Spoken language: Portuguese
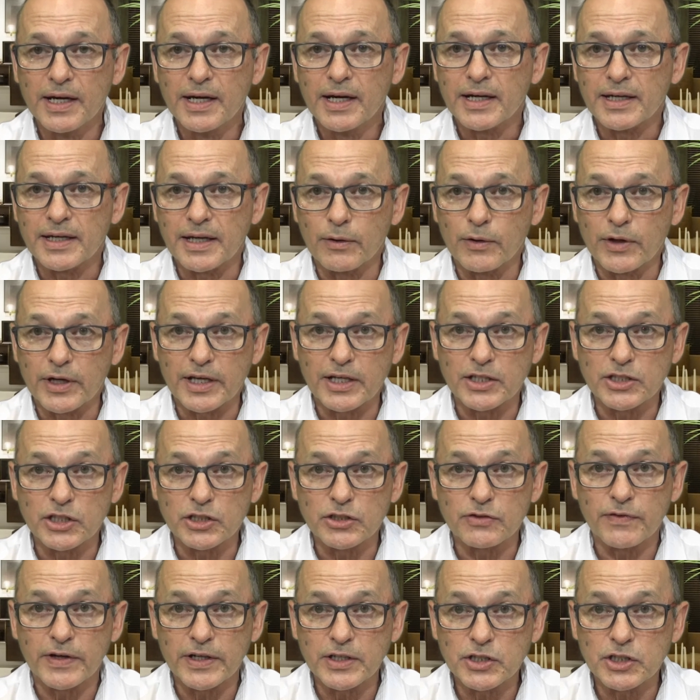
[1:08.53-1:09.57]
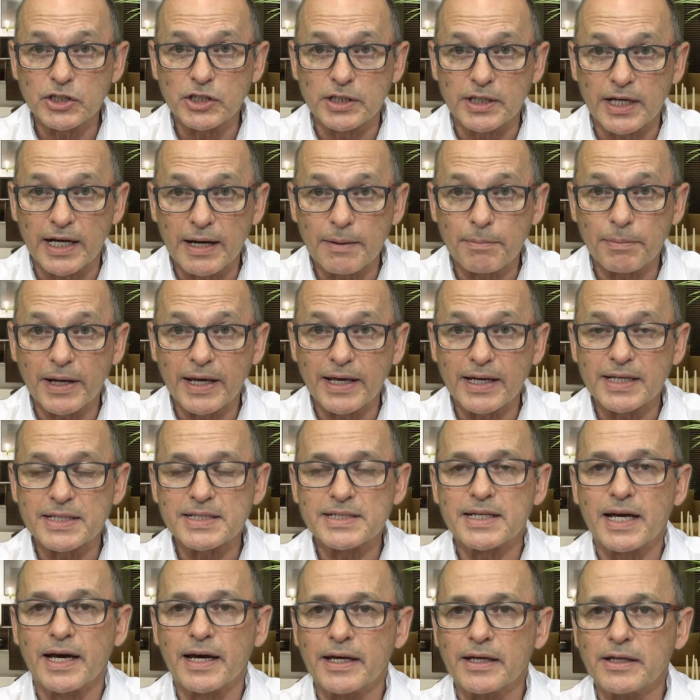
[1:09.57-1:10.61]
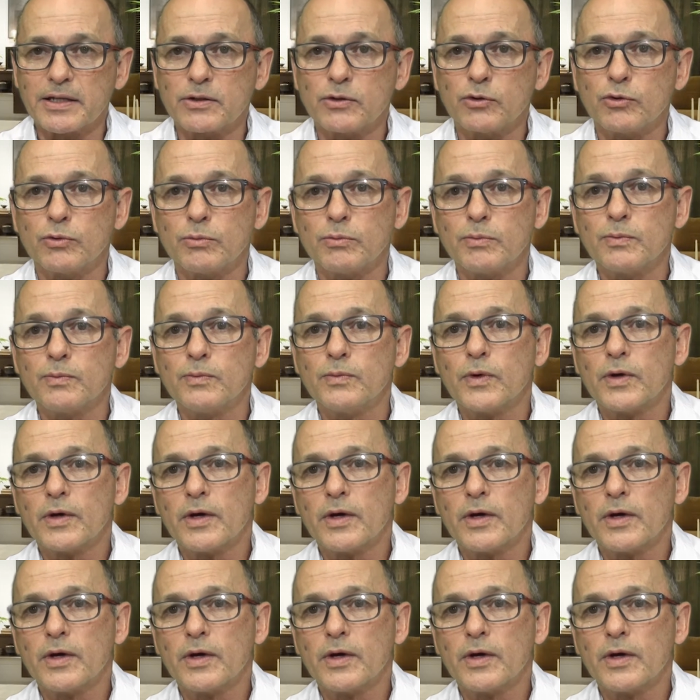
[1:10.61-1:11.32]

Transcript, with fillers: na hora que a gente vai tirar para ela sair num,